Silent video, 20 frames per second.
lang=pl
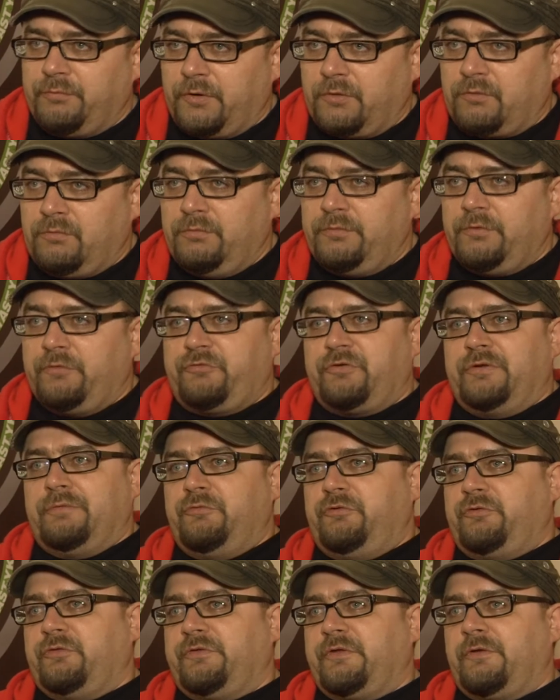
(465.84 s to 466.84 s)
roku i od
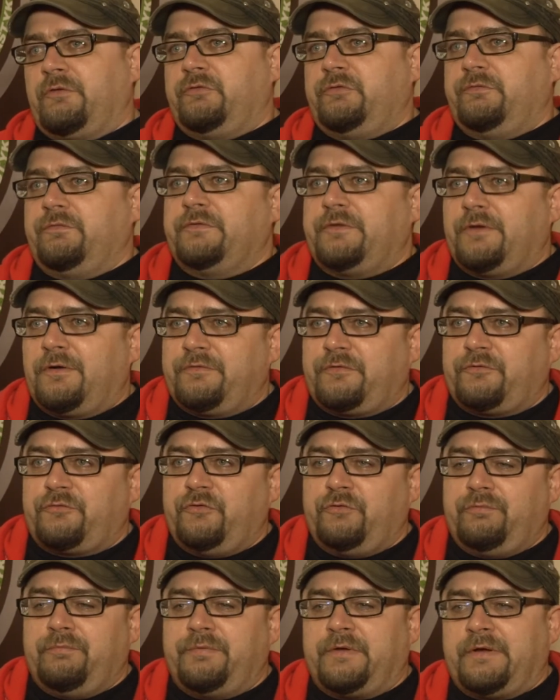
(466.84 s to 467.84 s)
79
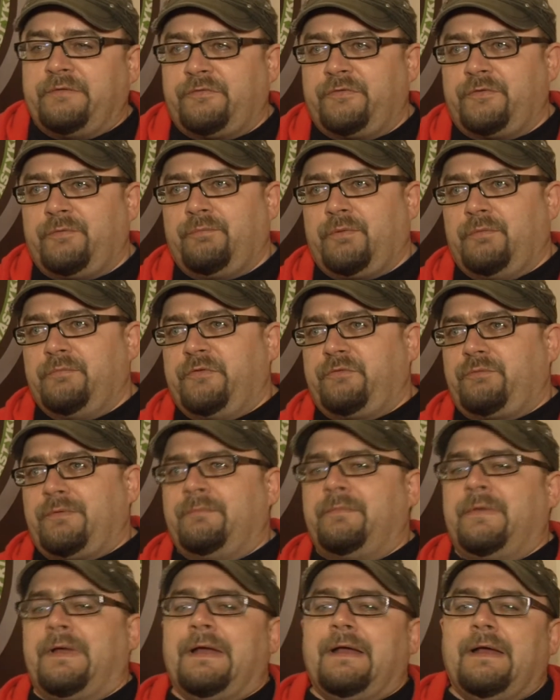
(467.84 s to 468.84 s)
zaczęliśmy biegać za tym
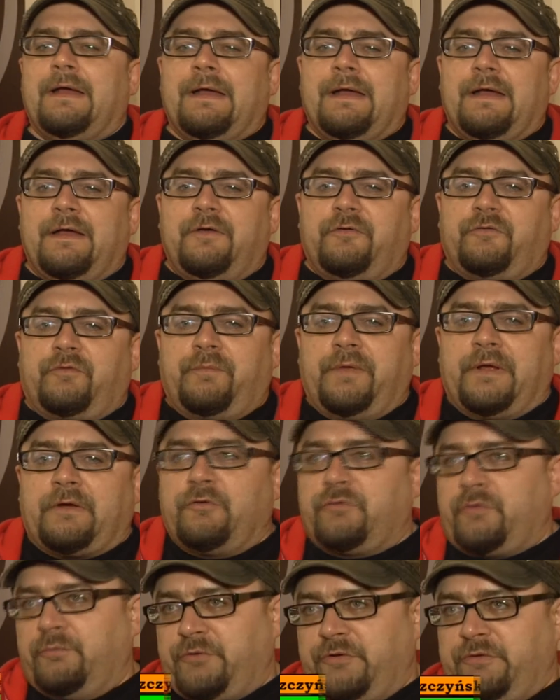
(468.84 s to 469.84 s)
pomysłem, żeby
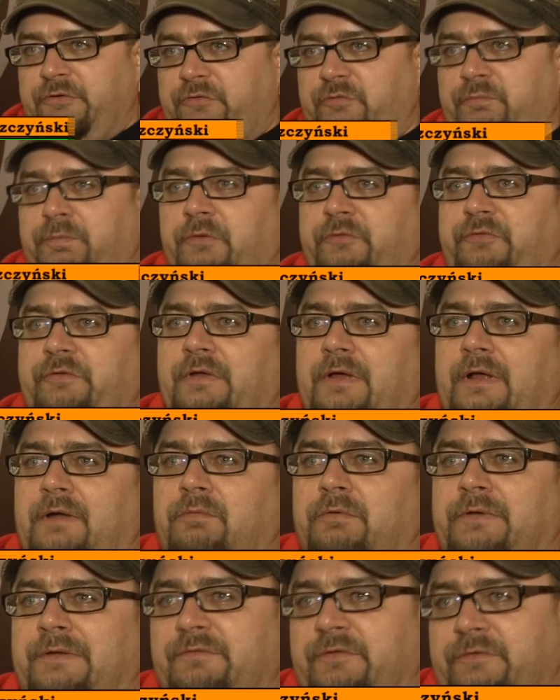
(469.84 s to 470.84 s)
jakoś to przenieść w polskie
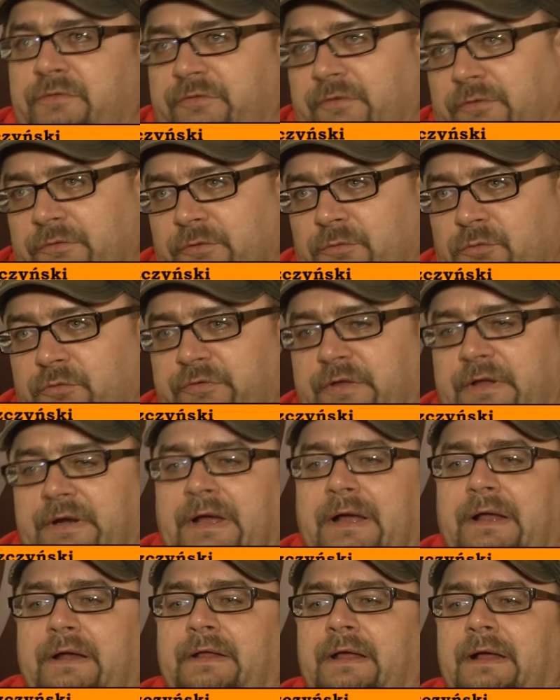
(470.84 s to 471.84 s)
albo nawet zielonogórskie
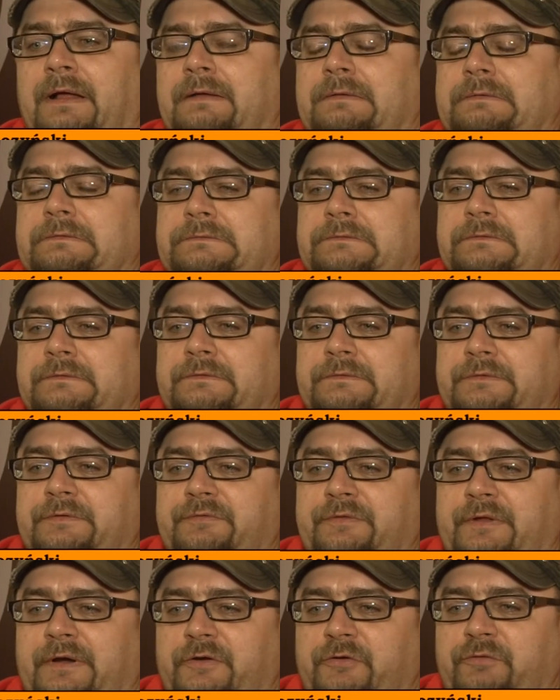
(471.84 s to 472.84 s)
realia. E,
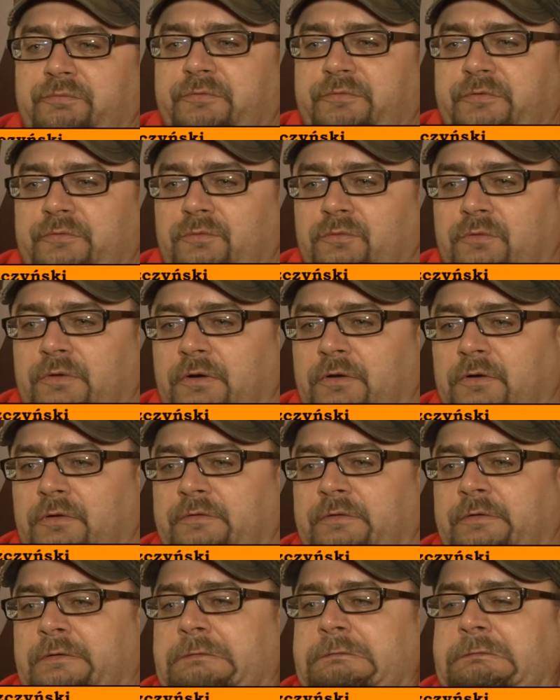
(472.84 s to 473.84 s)
staraliśmy się długo o
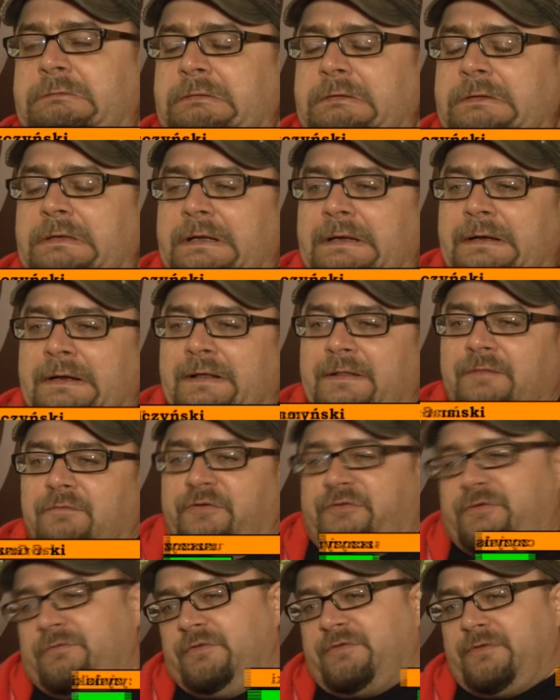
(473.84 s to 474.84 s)
to.
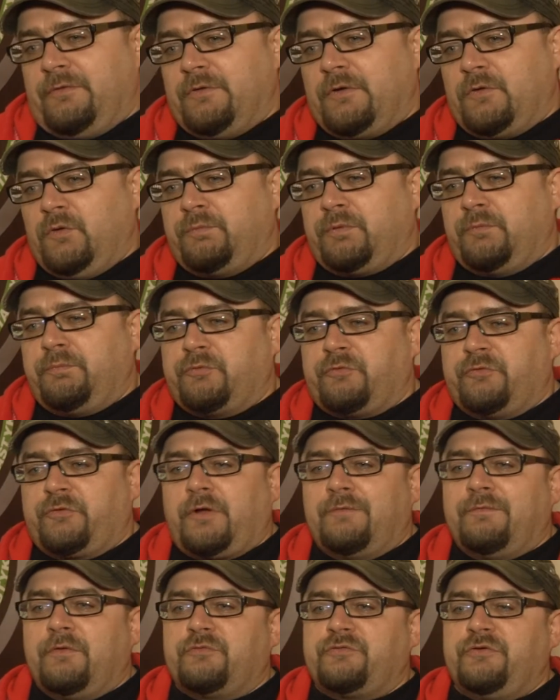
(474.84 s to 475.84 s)
Właściwie cały klub
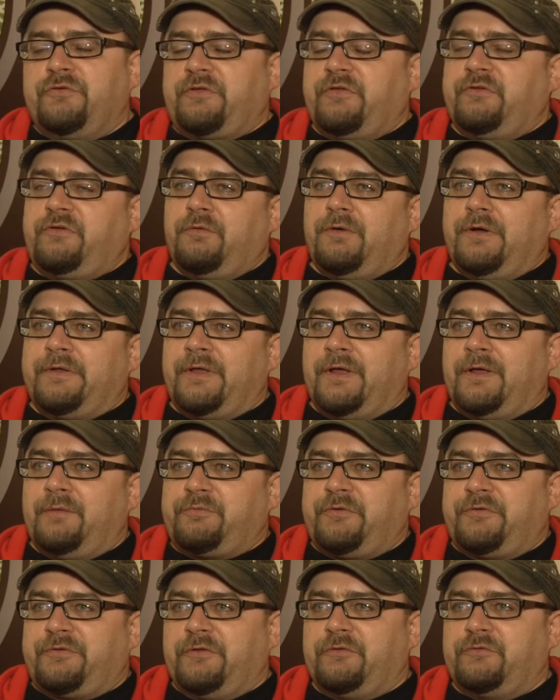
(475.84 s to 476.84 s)
podporządkował wszystkie działania
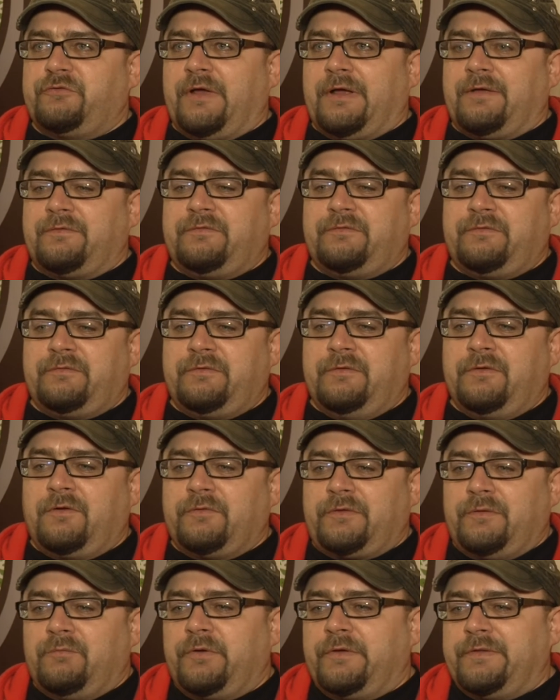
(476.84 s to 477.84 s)
przez ten czas
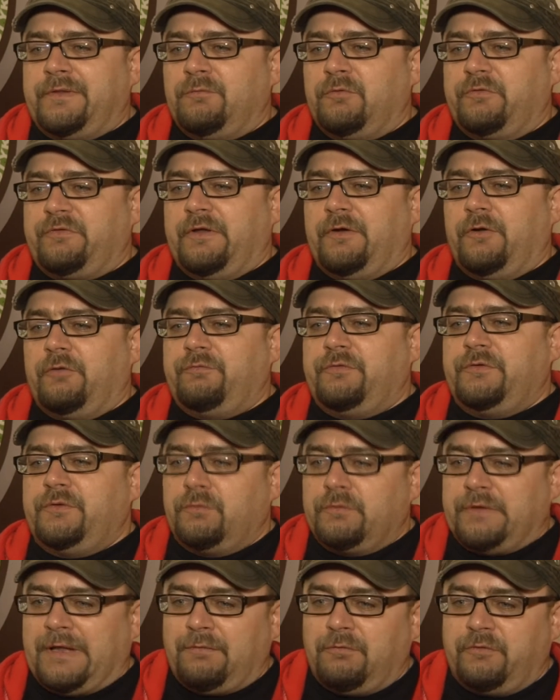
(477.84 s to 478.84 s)
tylko temu jednemu celowi i
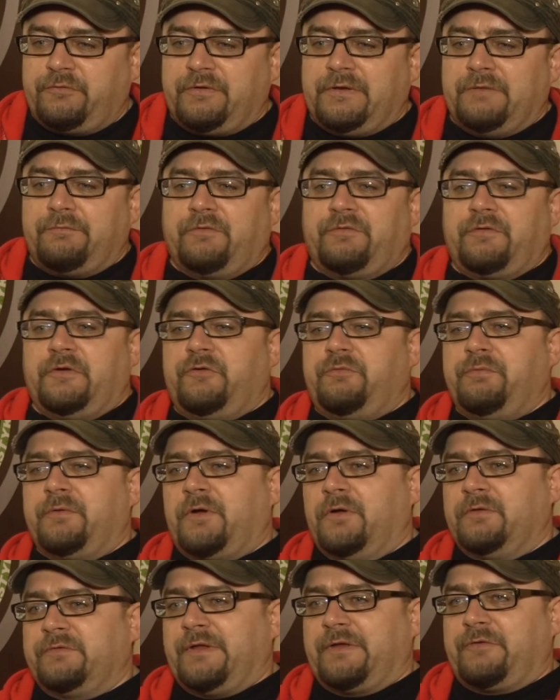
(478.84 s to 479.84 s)
udało się. Nawiązaliśmy
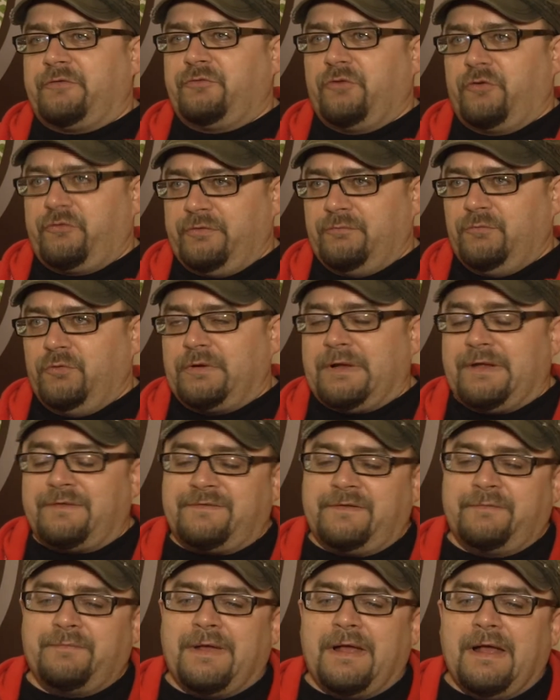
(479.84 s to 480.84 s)
kontakt z George'em
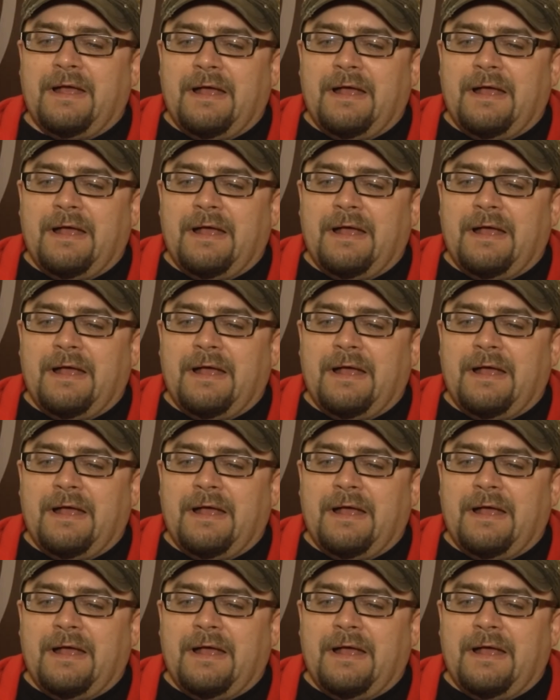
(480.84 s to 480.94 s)
Lucasem.